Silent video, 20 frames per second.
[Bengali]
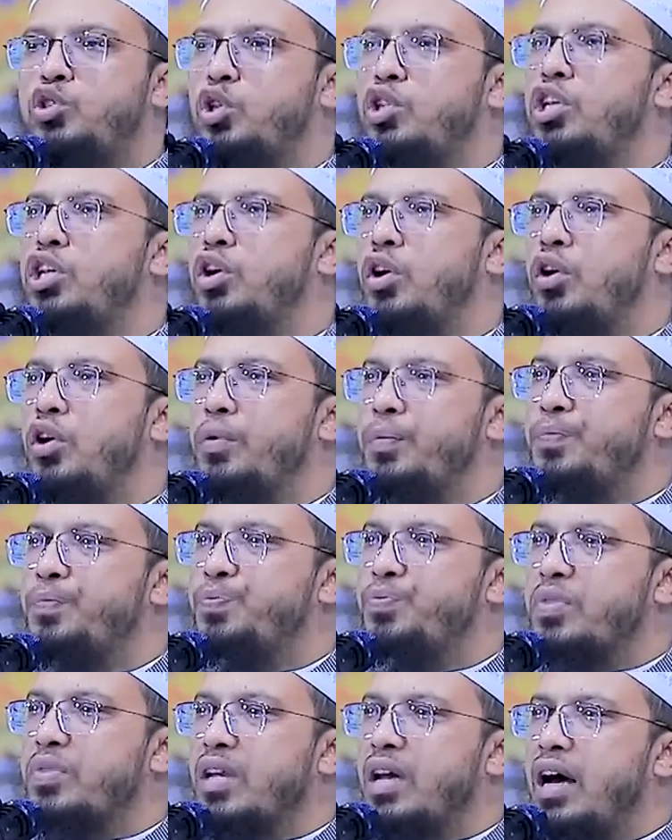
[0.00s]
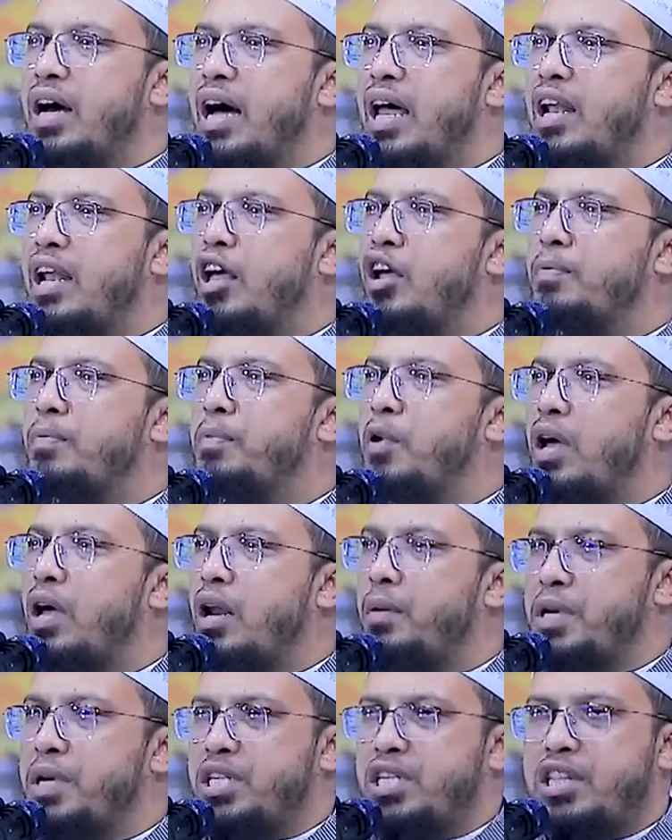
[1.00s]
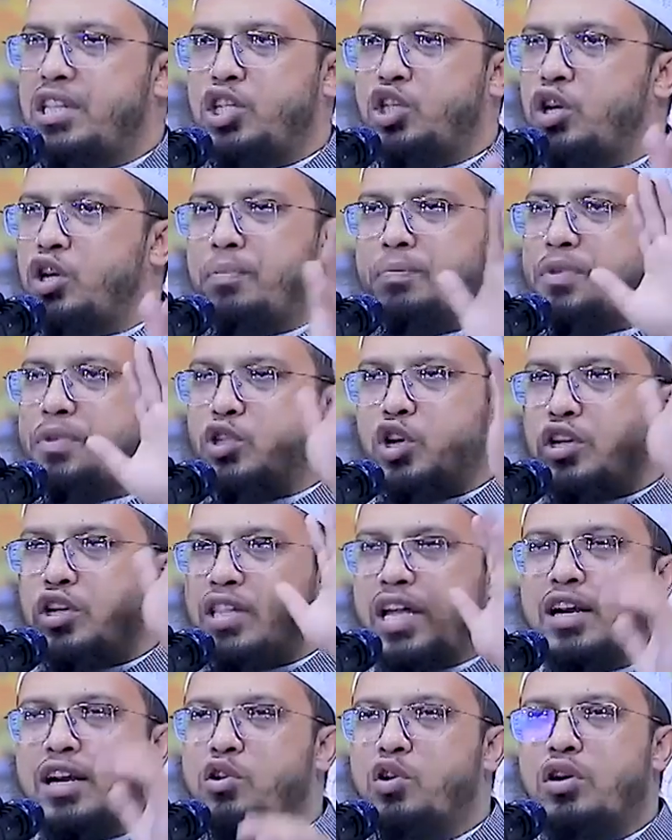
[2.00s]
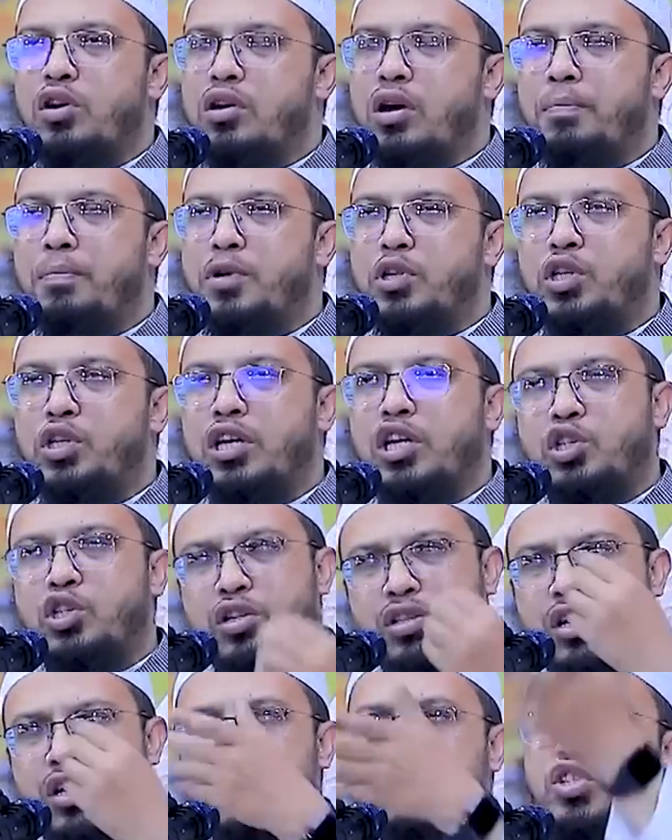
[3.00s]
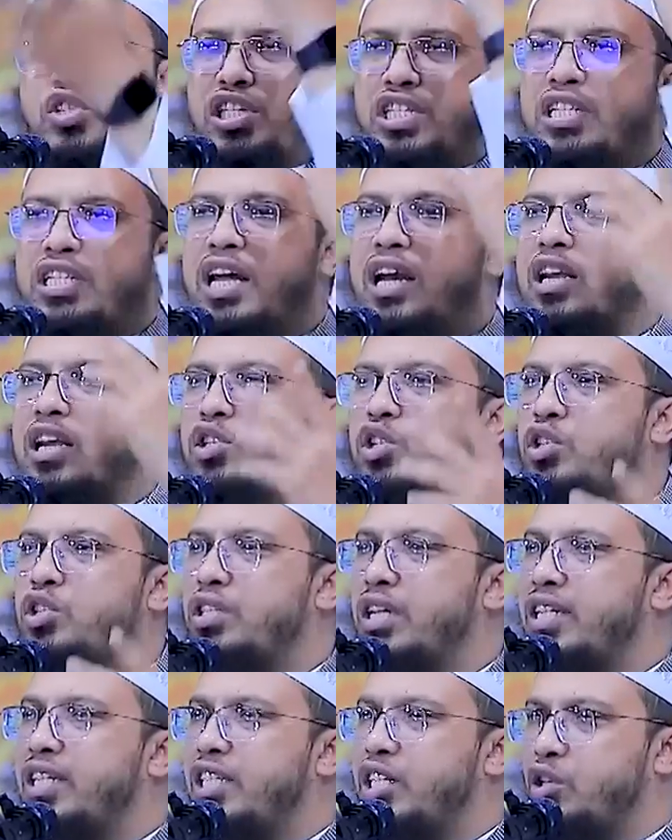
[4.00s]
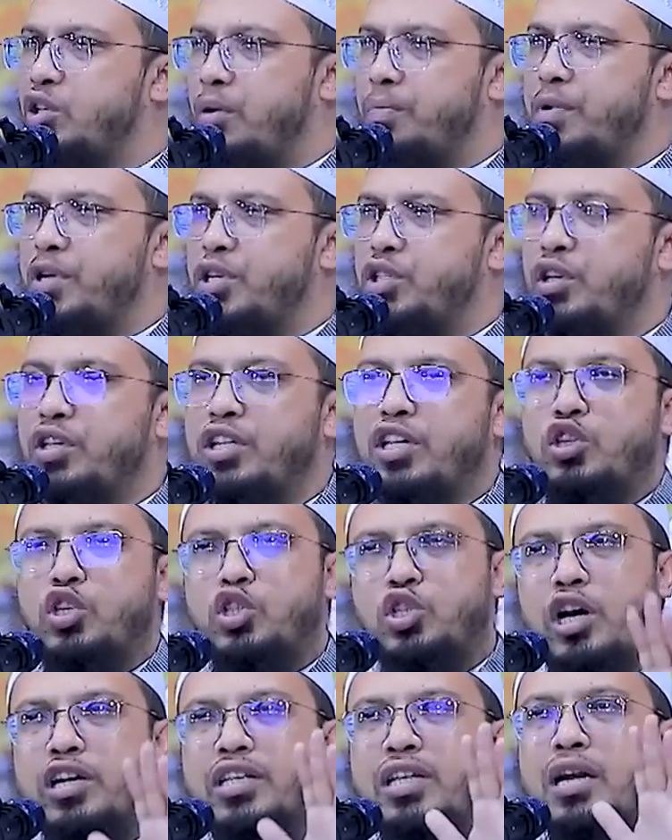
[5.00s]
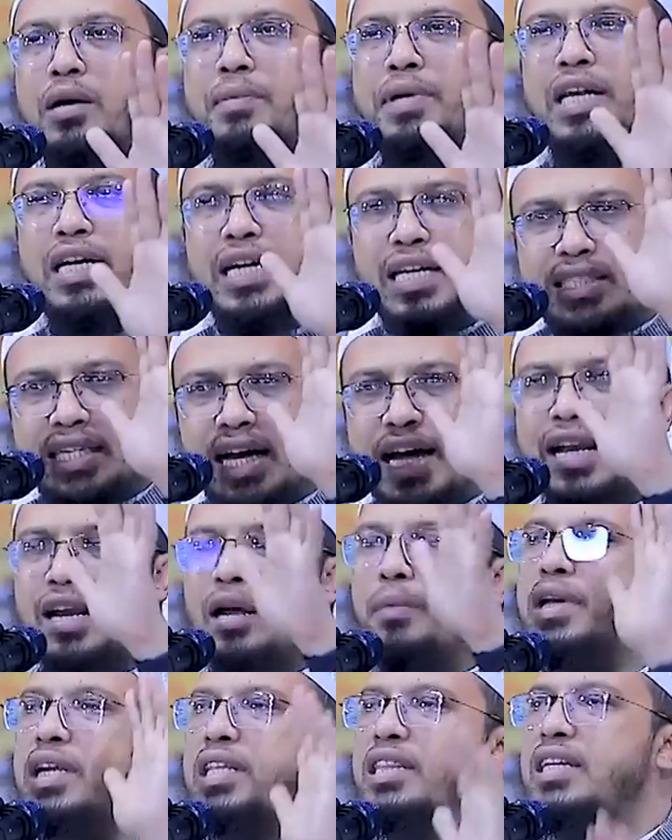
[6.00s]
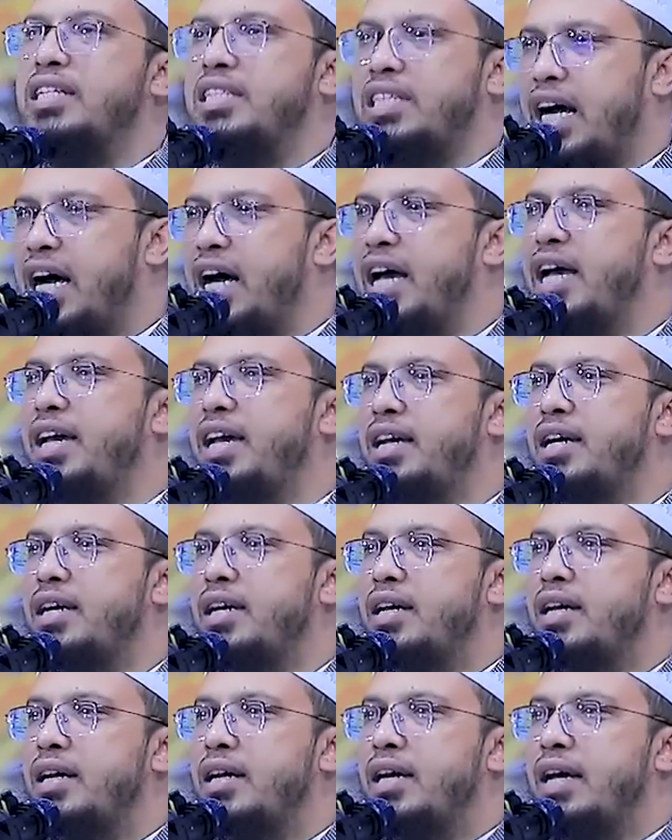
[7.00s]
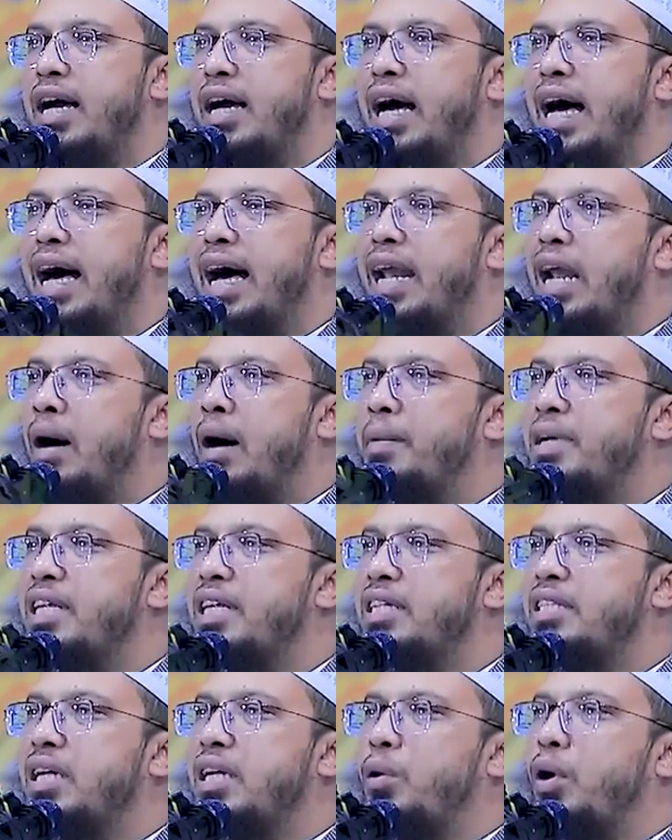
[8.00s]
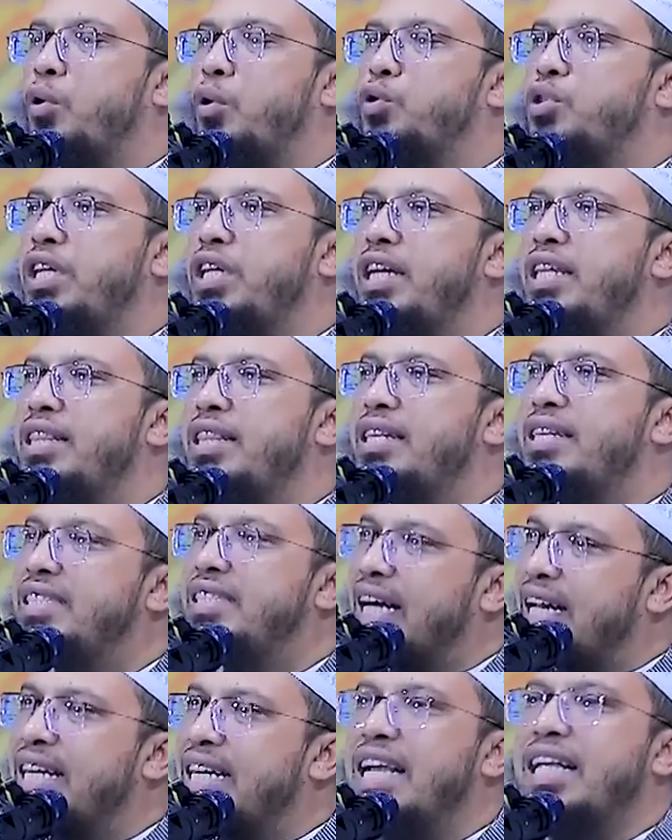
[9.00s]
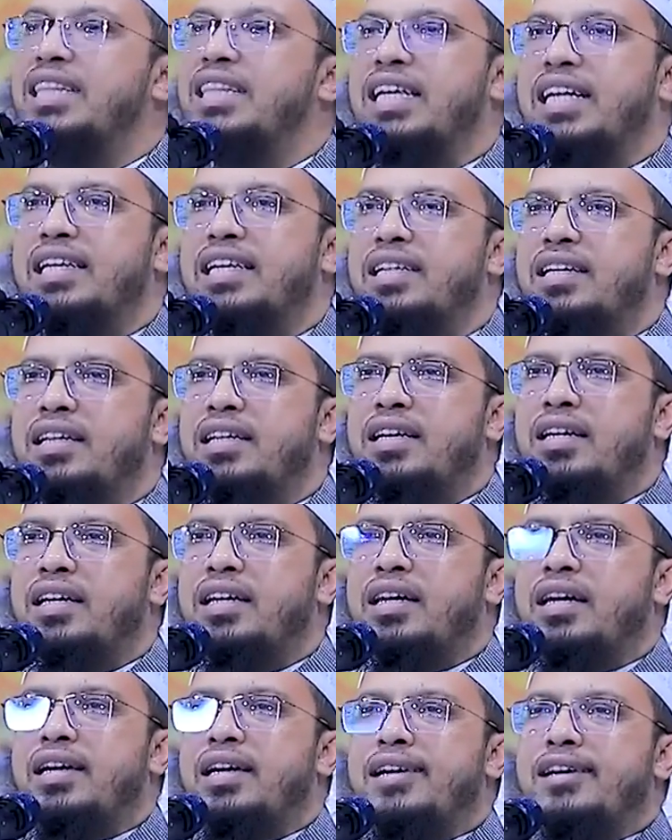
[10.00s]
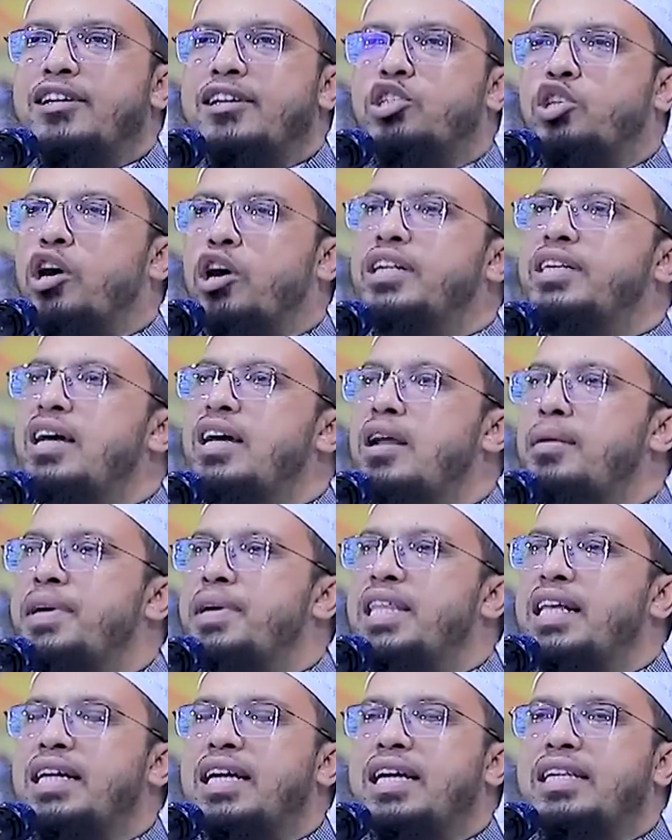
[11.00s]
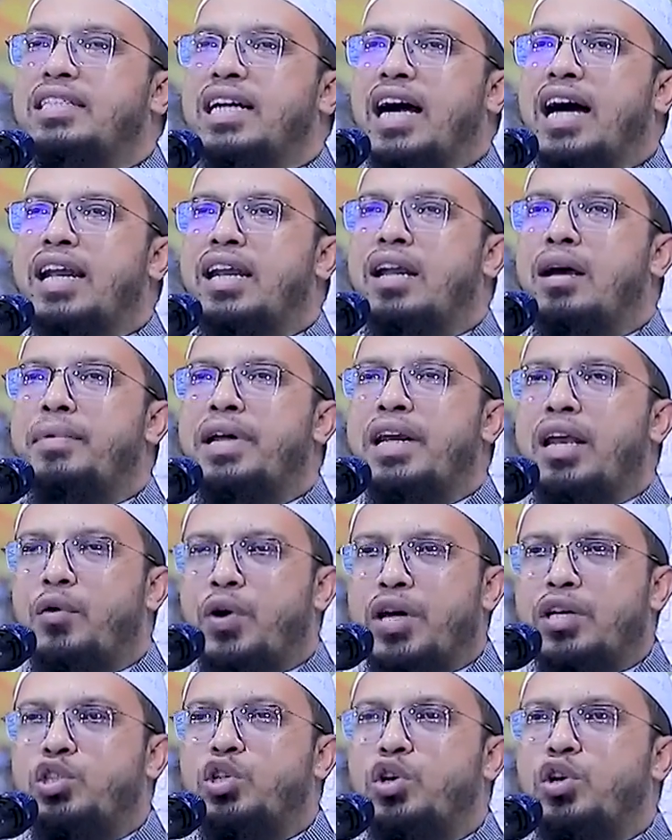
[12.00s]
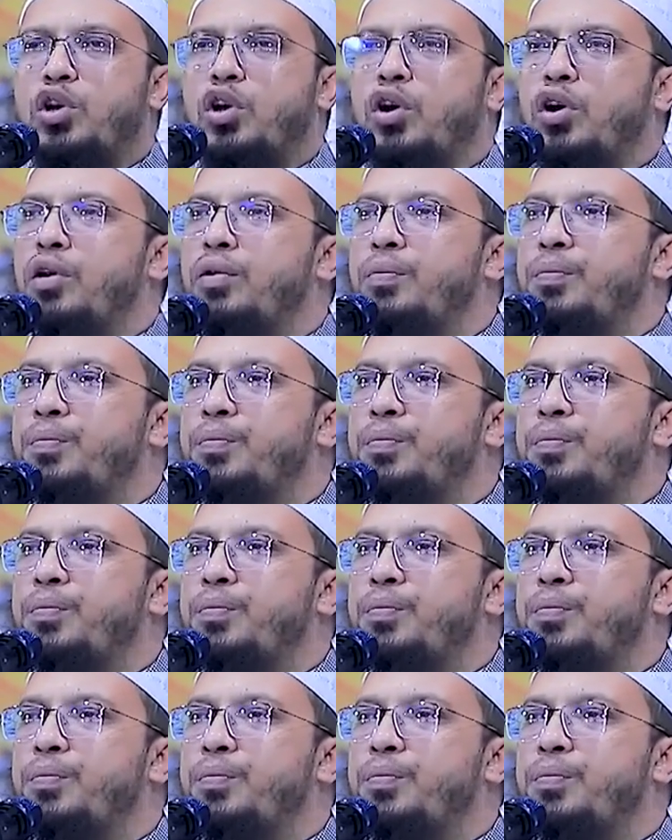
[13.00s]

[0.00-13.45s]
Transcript: যদিও আল্লাহ রব্বুল আলমীর সাথে শয়তানের কোনো কম্পিটিশন নেই শয়তান সৃষ্টি আল্লাহ স্রষ্টা কিসের কম্পিটিশন কিন্তু শয়তান আমাদেরকে জাহান নামে নিতে চায় আর আমাদের যাওয়া উচিত জান্নাতে শয়তান আমাদেরকে জাহান নামে নেওয়ার জন্য